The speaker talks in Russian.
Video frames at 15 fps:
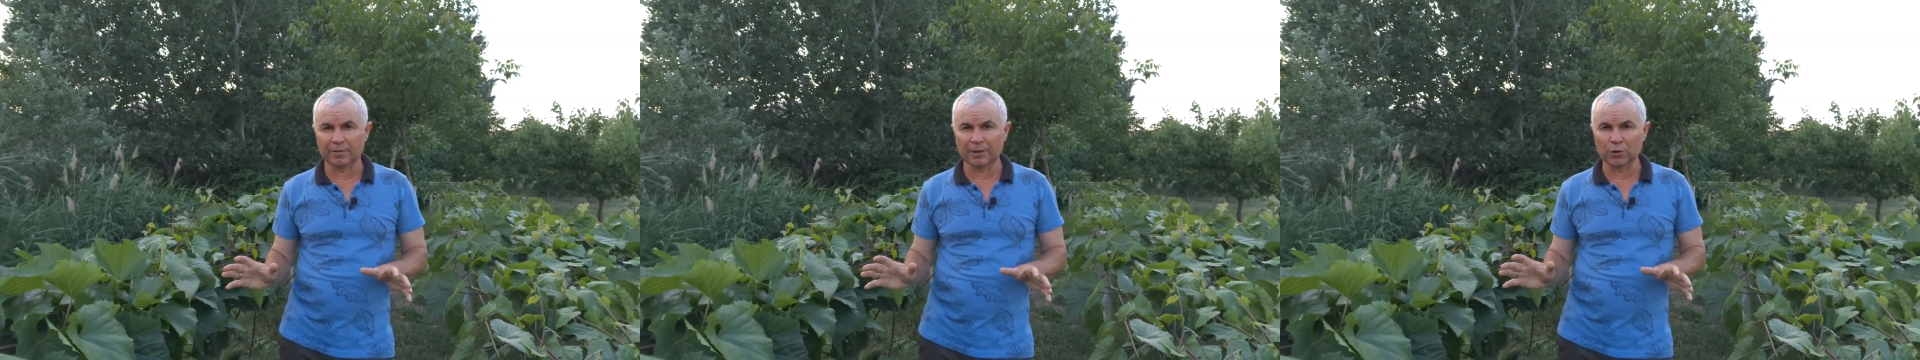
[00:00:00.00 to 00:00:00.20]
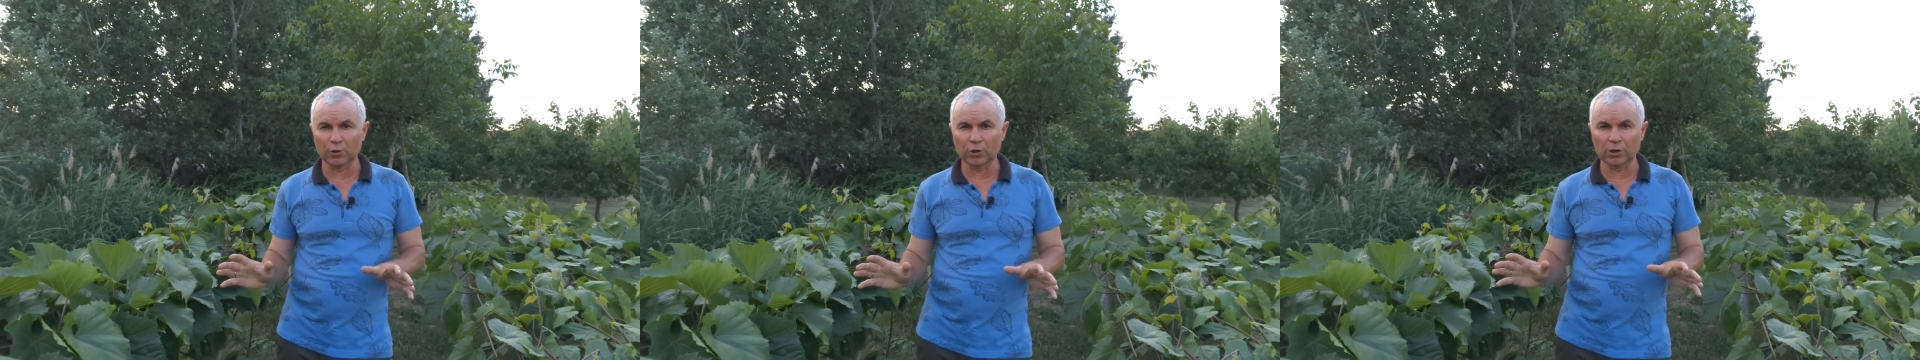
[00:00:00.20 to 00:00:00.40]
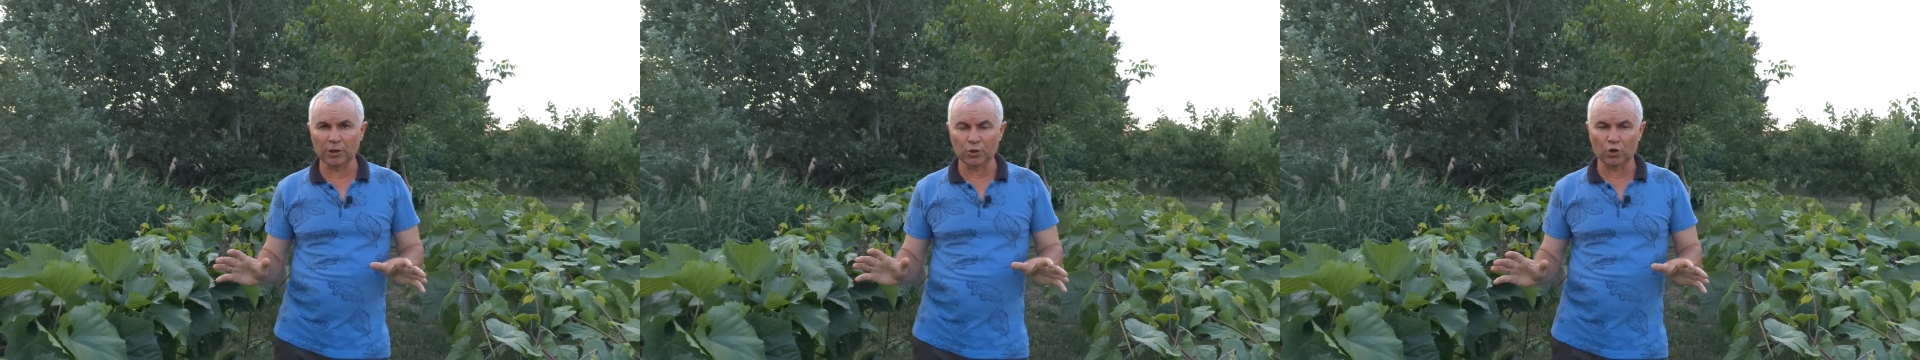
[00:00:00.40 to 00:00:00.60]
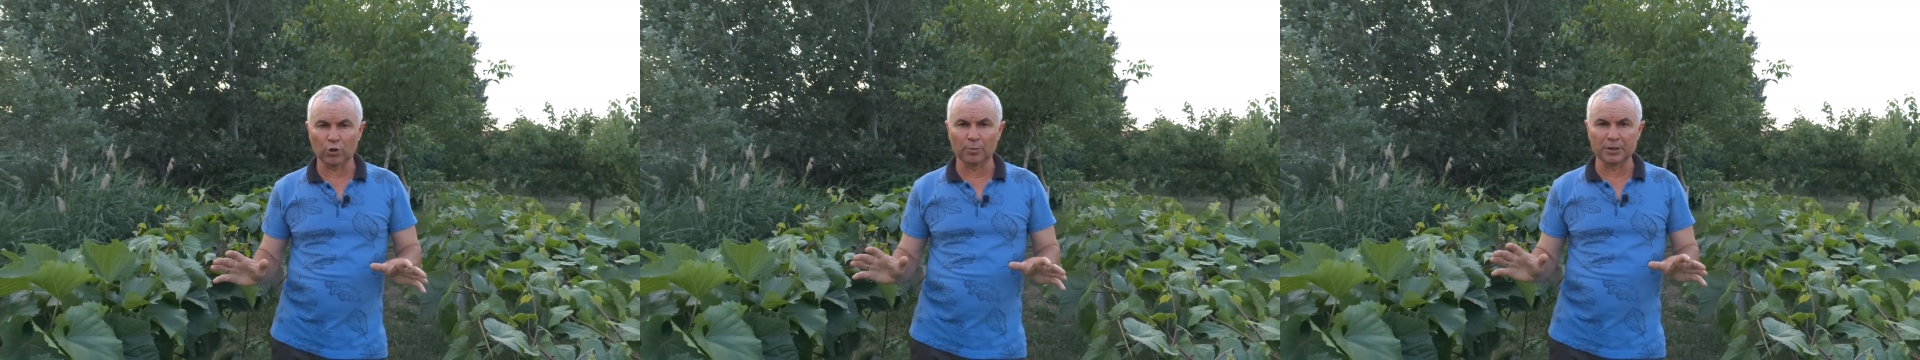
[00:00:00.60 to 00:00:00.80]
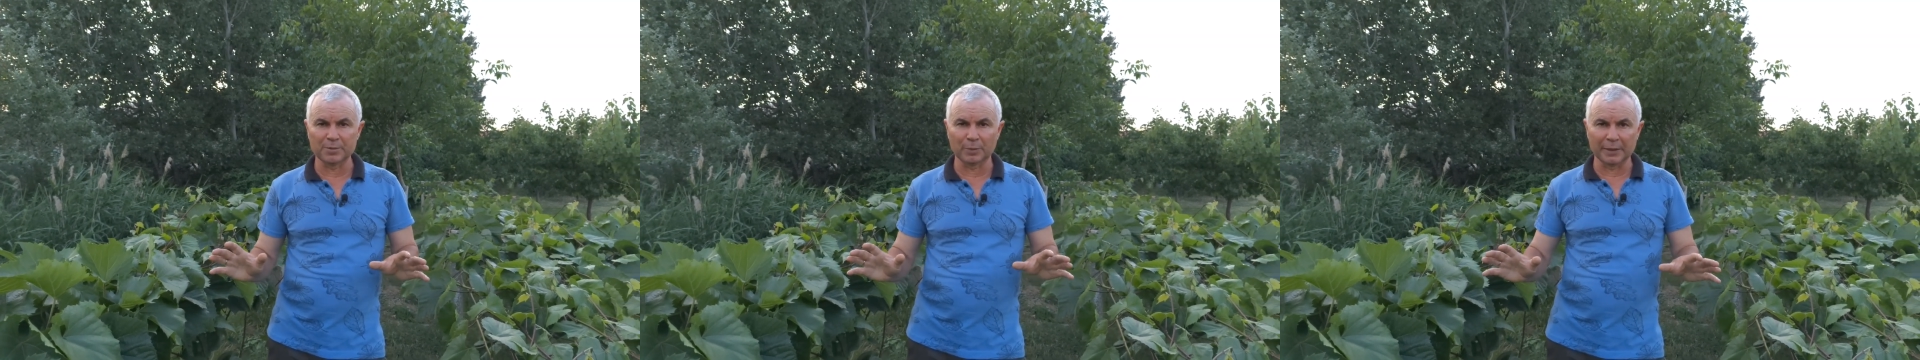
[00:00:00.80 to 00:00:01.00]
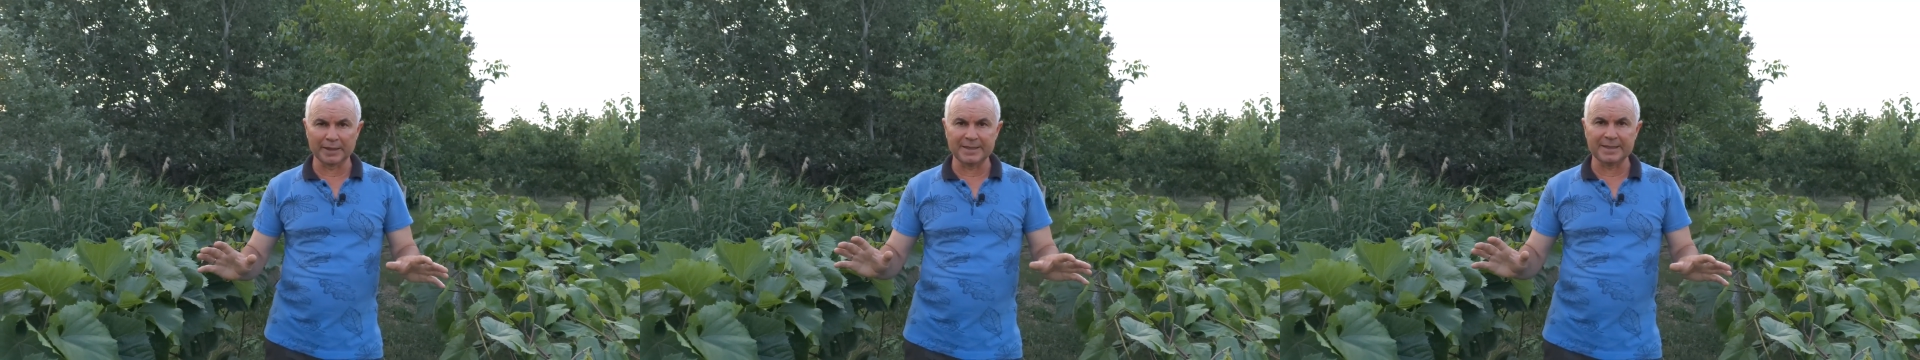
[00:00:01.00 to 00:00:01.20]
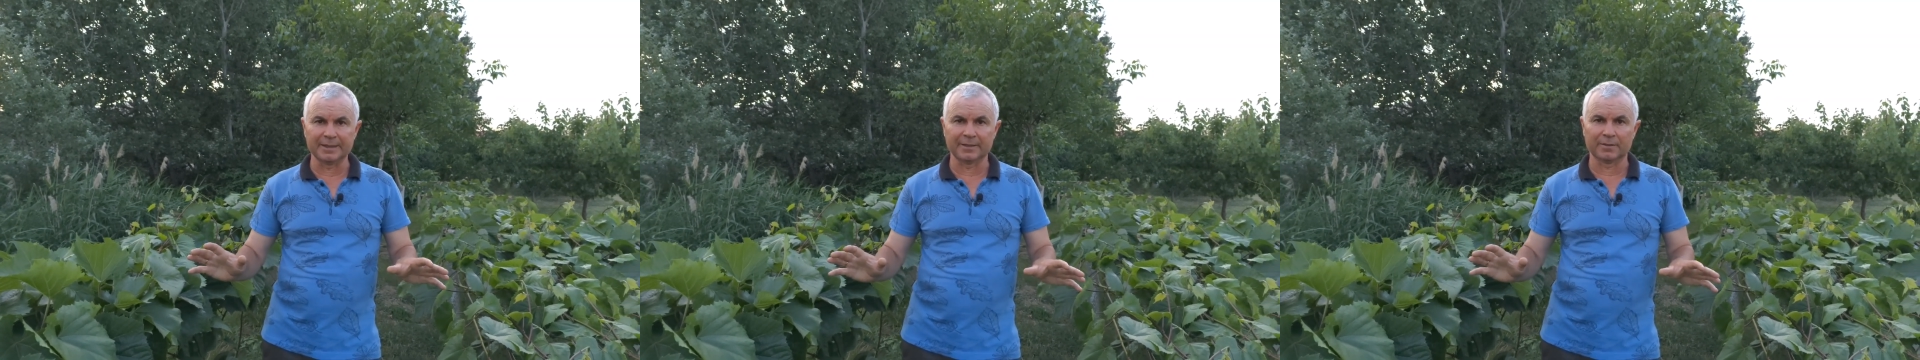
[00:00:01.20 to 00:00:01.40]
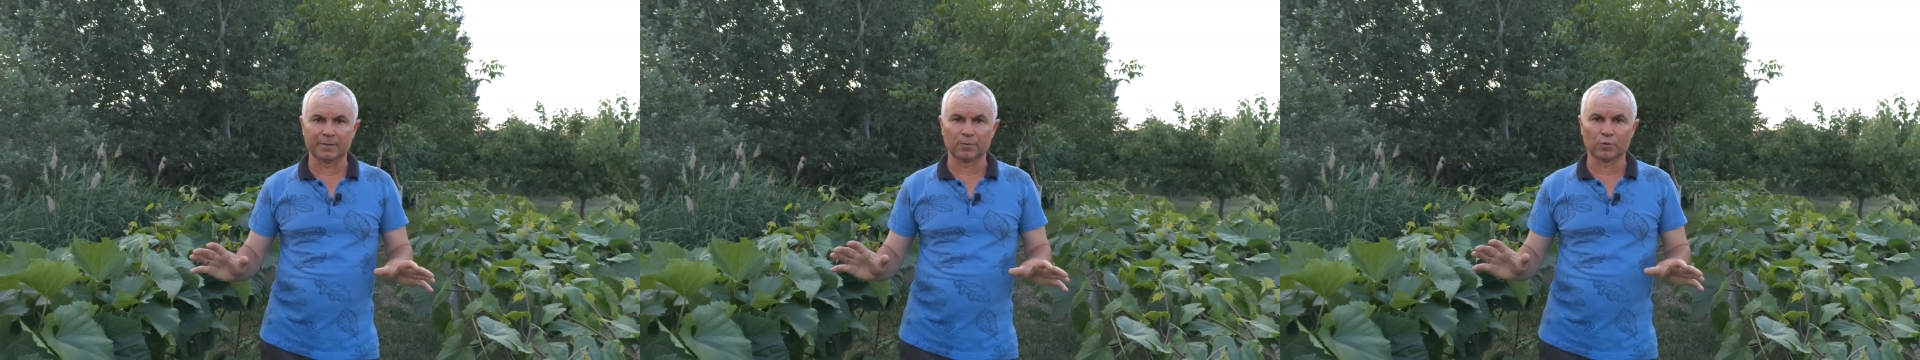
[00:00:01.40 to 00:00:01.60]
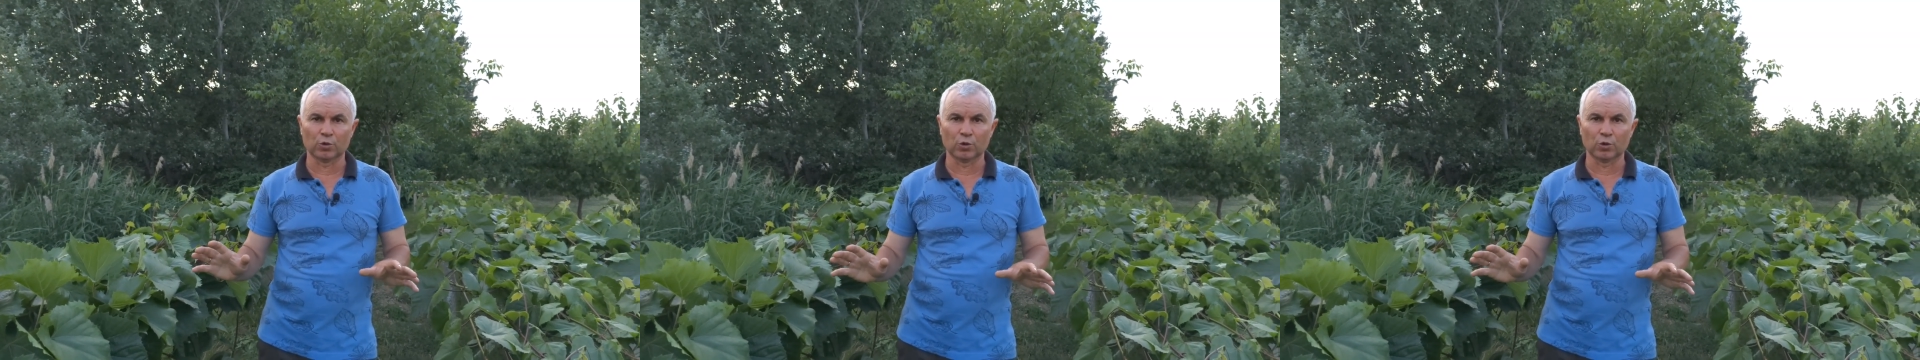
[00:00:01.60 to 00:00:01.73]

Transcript: водой должно быть сбалансированным,